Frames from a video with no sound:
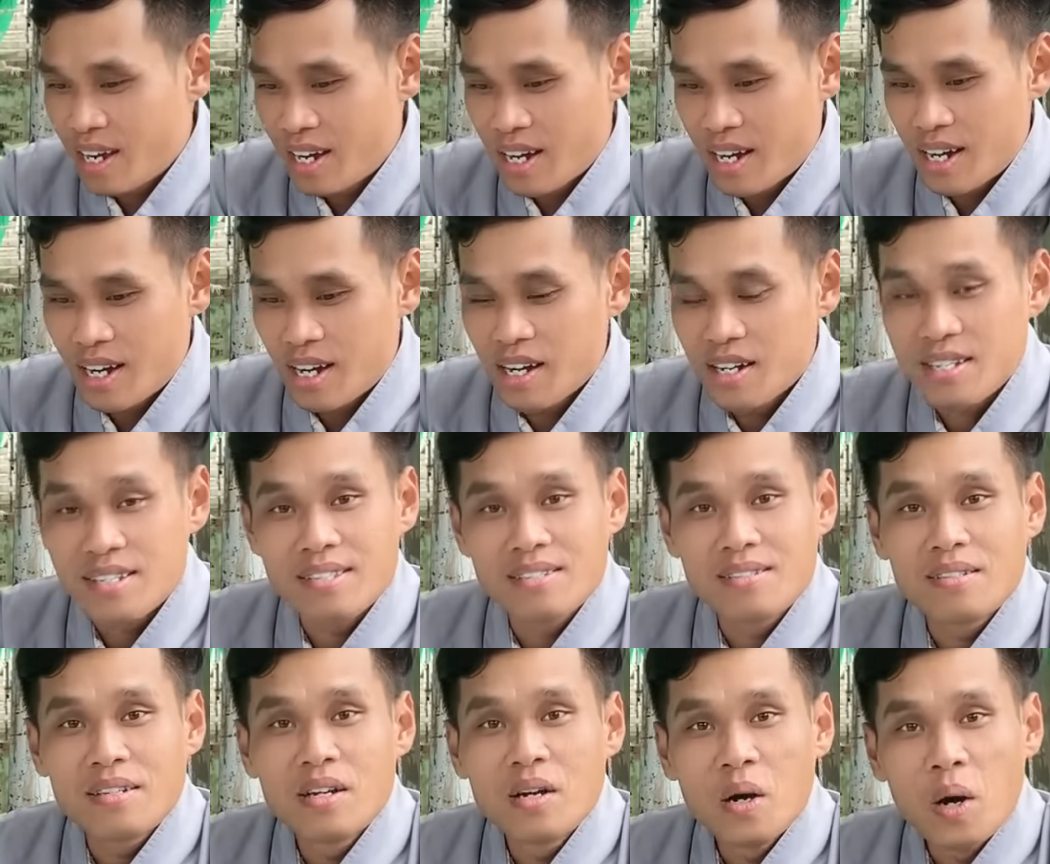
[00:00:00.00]
uh,
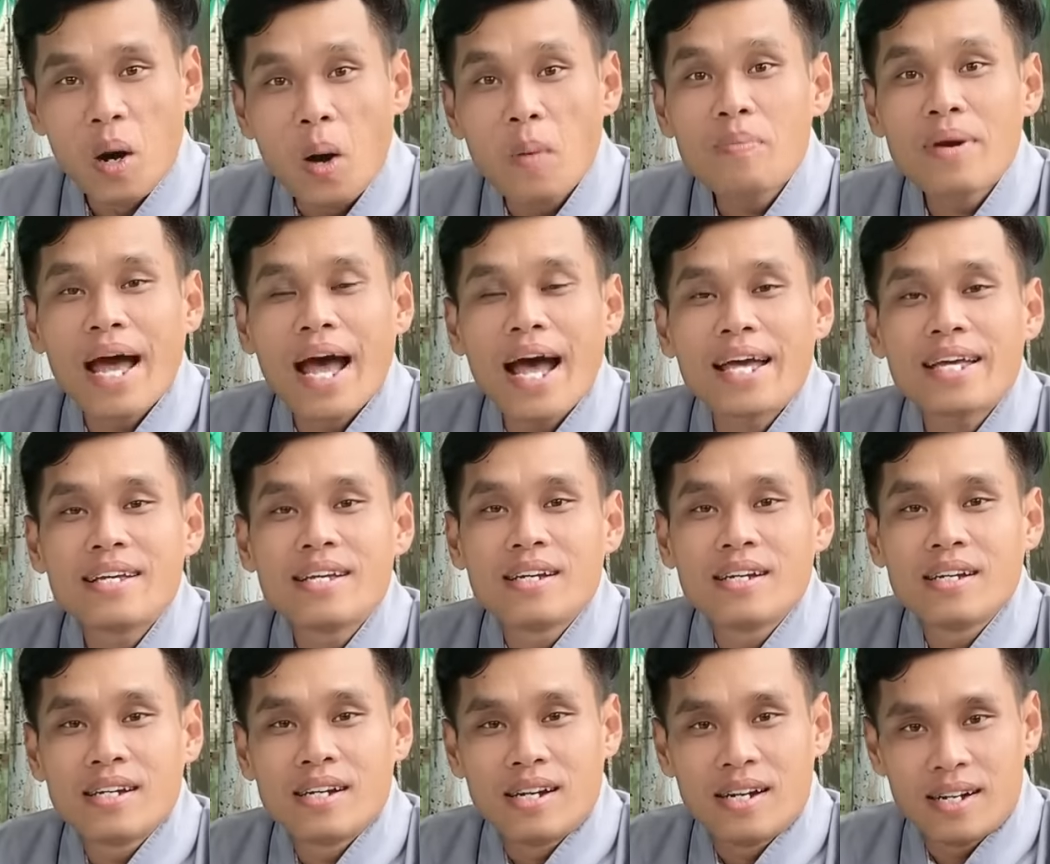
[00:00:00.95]
Hôm nay
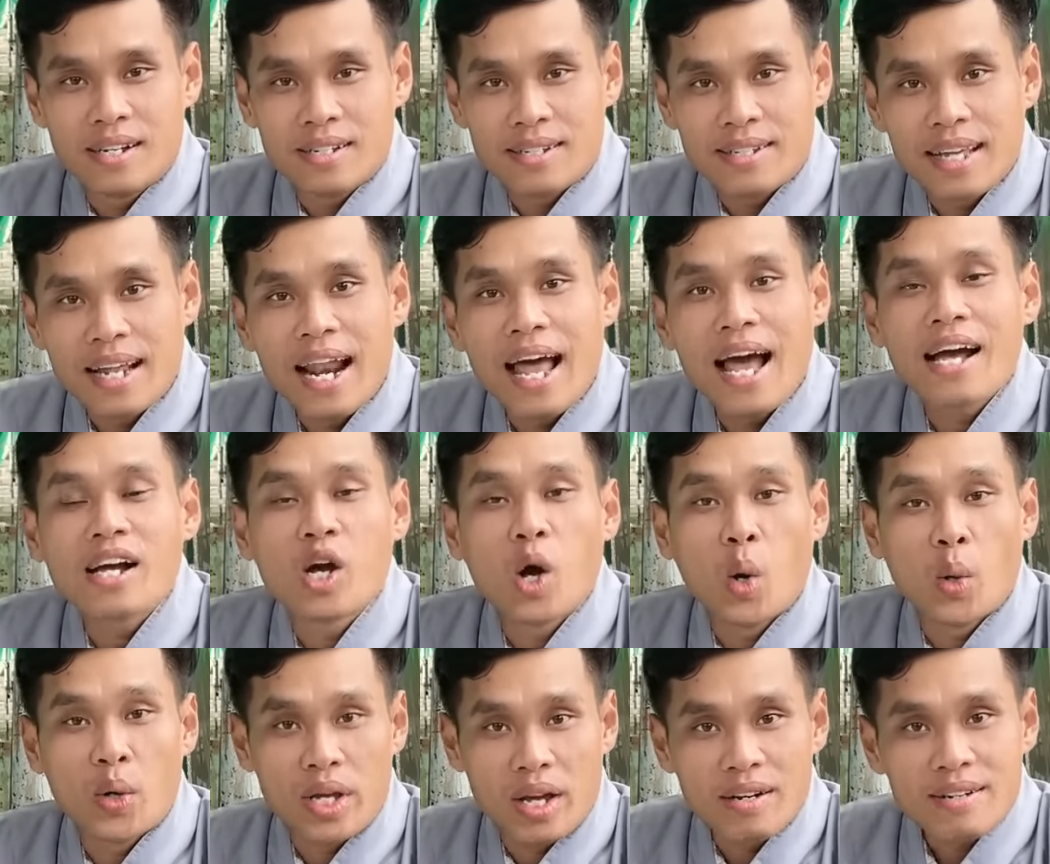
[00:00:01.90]
uh, Sala
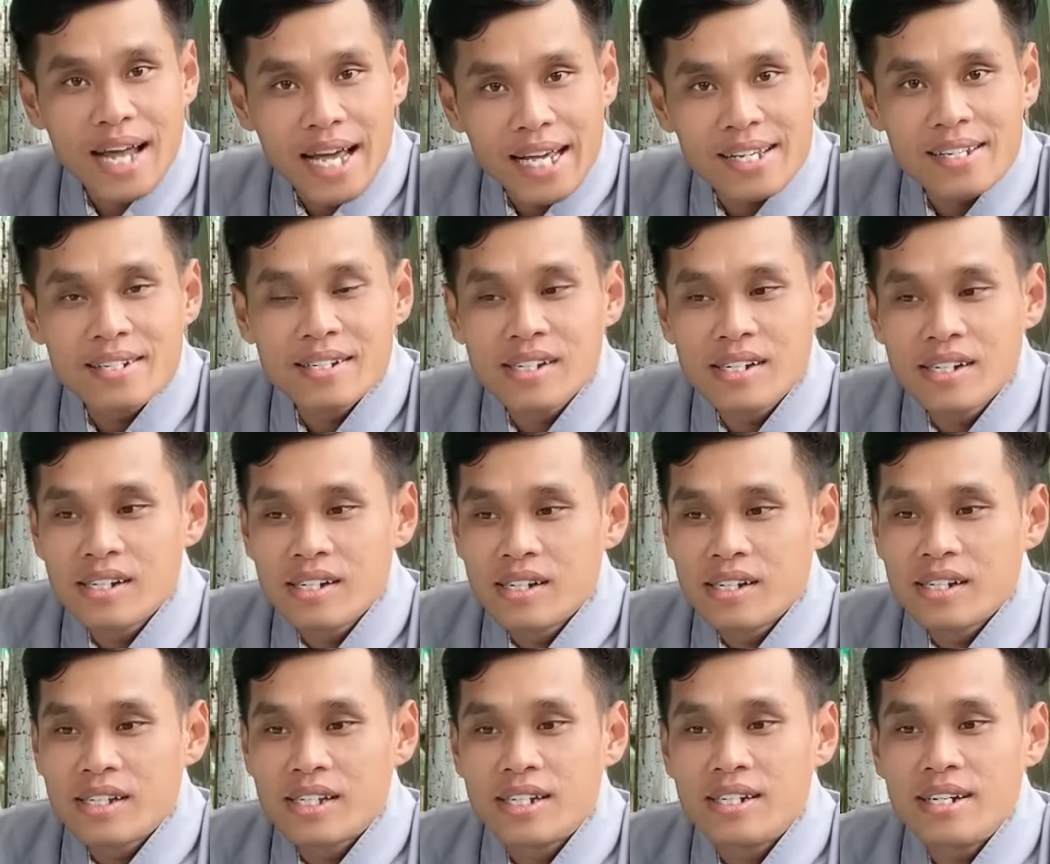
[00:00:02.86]
ngồi ở đây
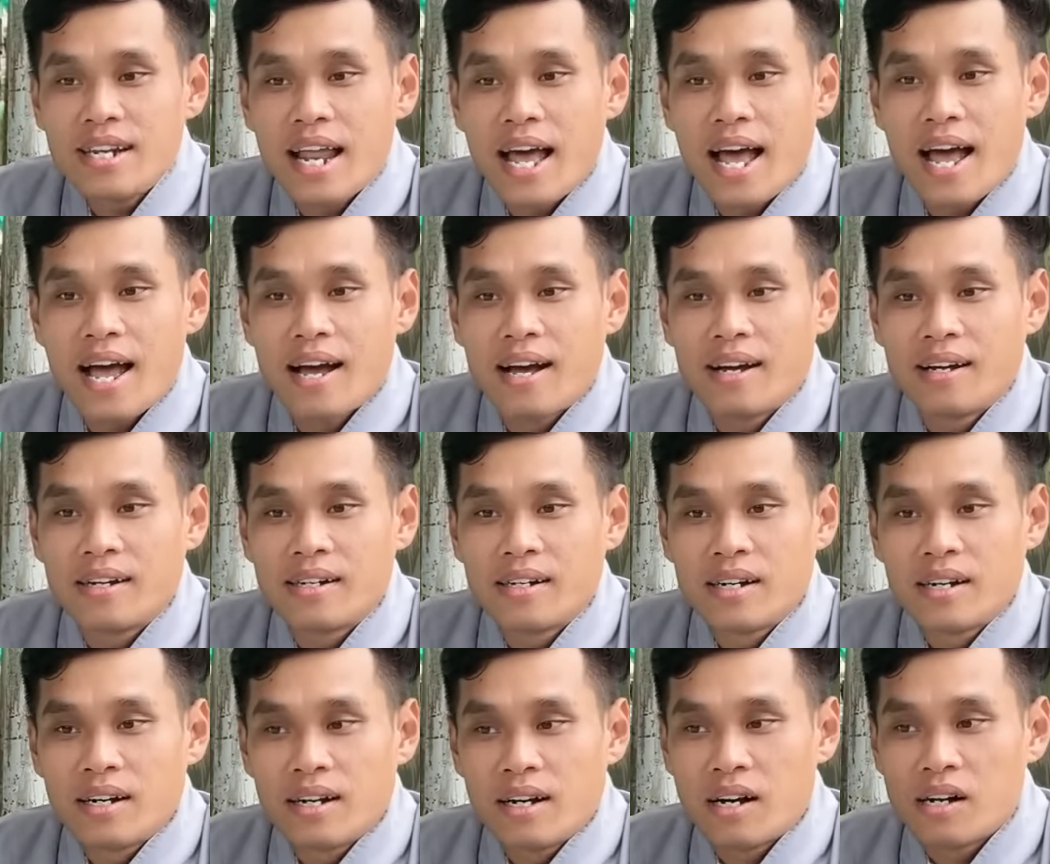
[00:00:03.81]
chính là
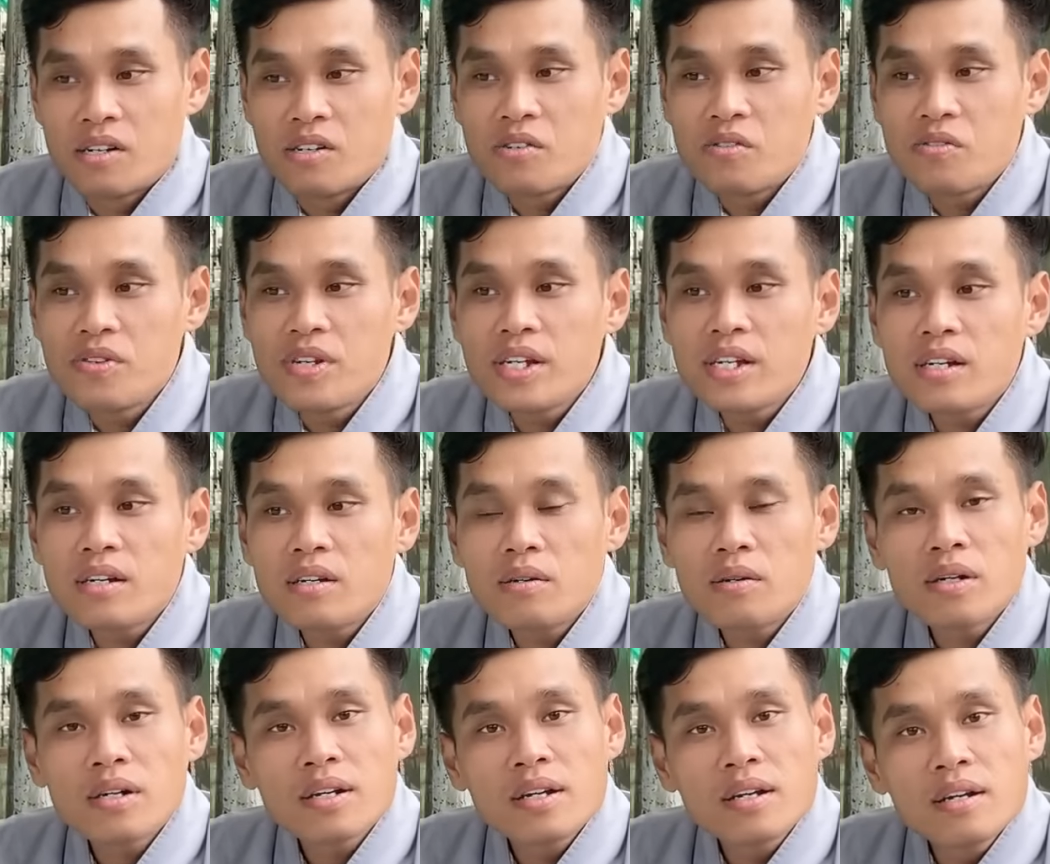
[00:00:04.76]
ở phía
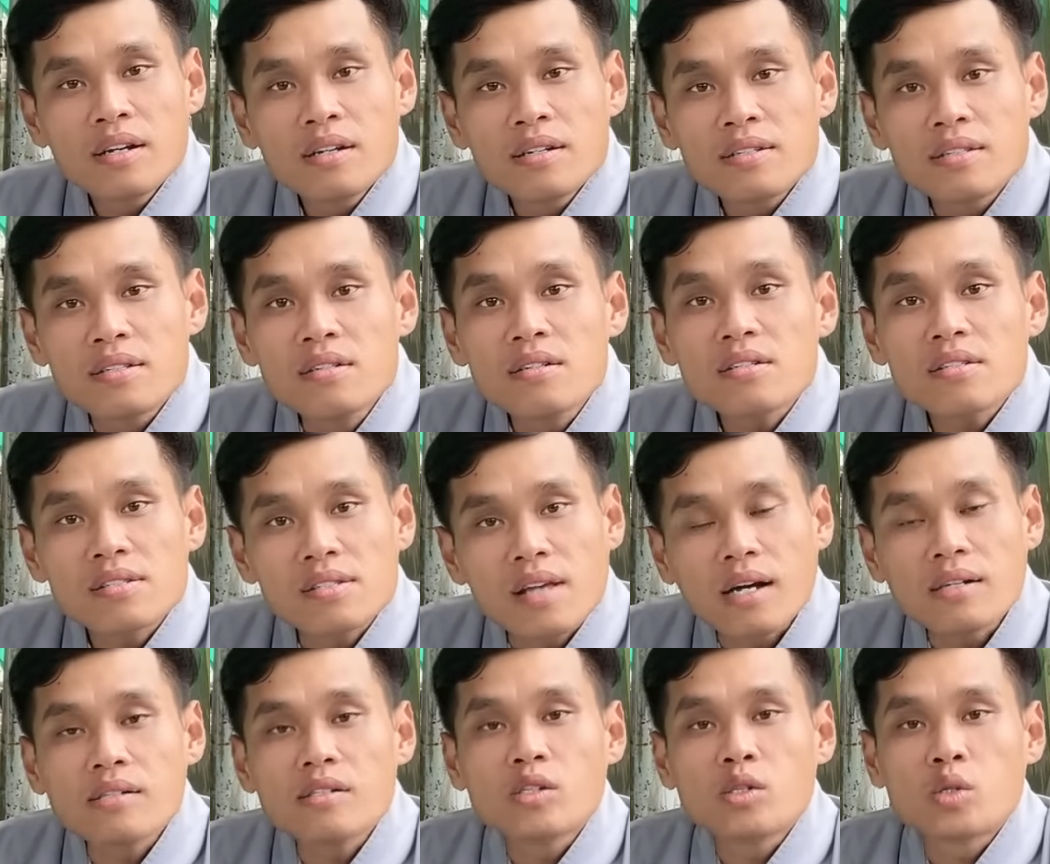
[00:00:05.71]
trước
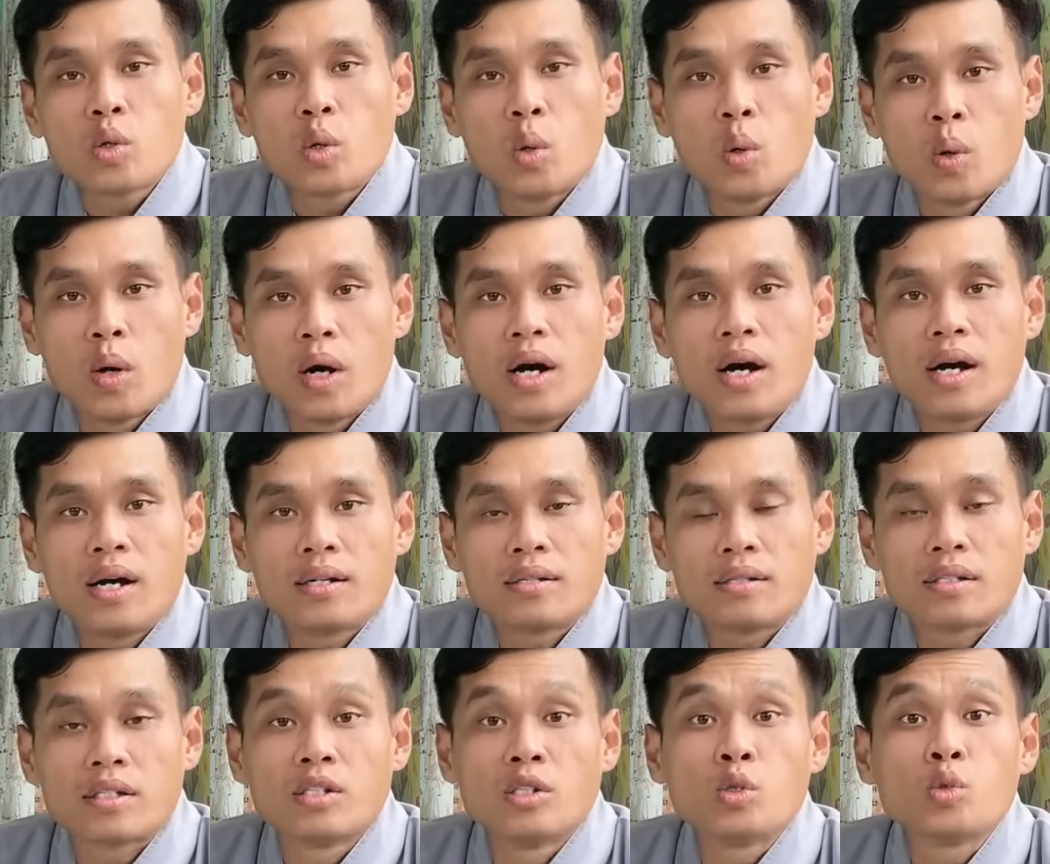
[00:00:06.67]
sân của uh,
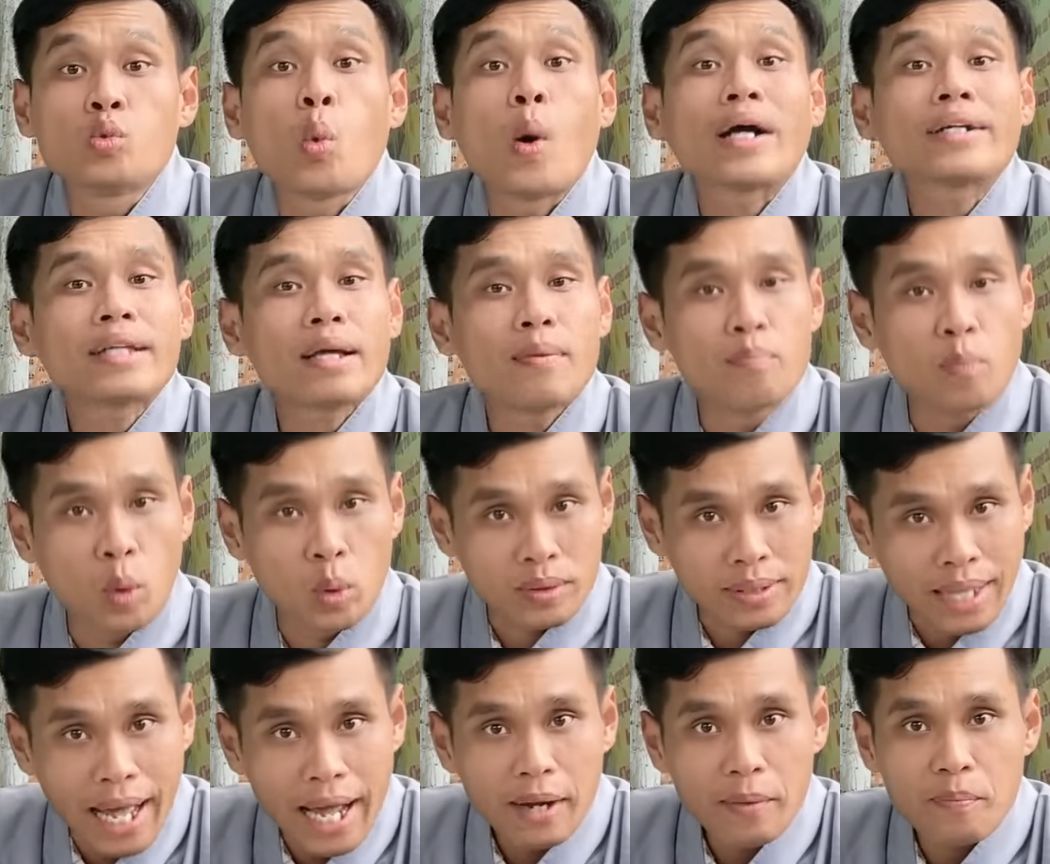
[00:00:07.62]
tượng Quán Thâm Bồ
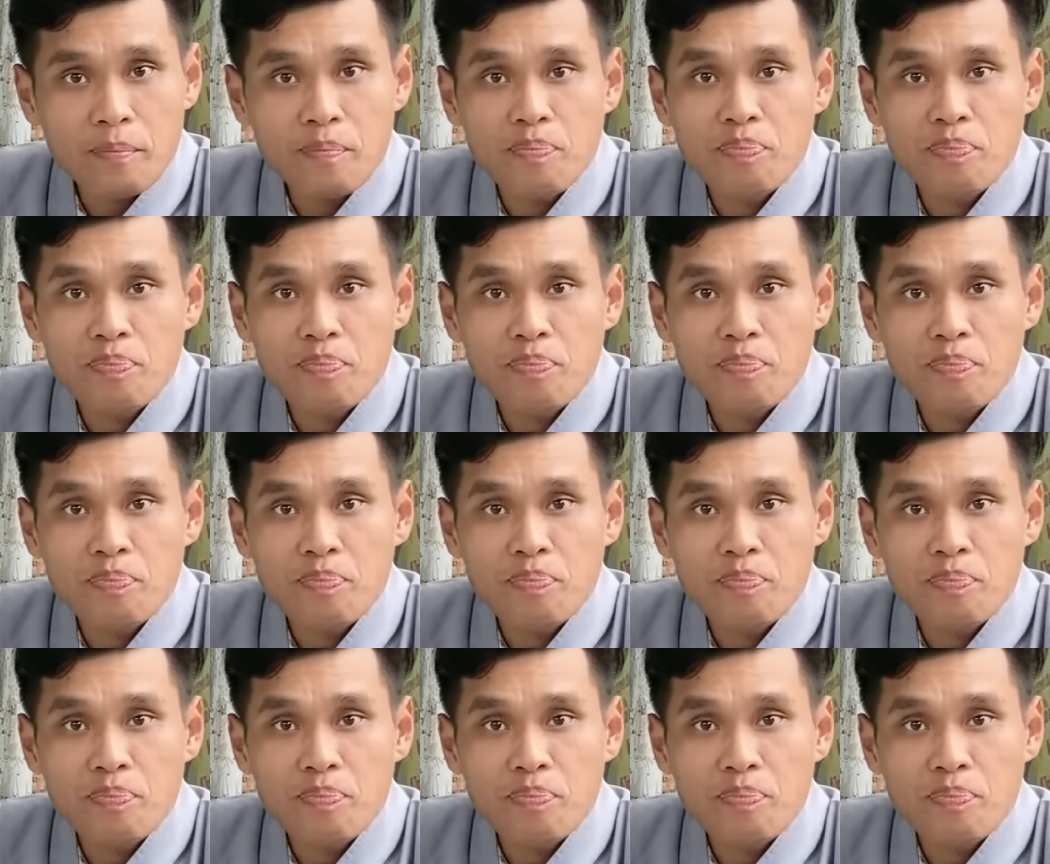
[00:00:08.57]
Tát.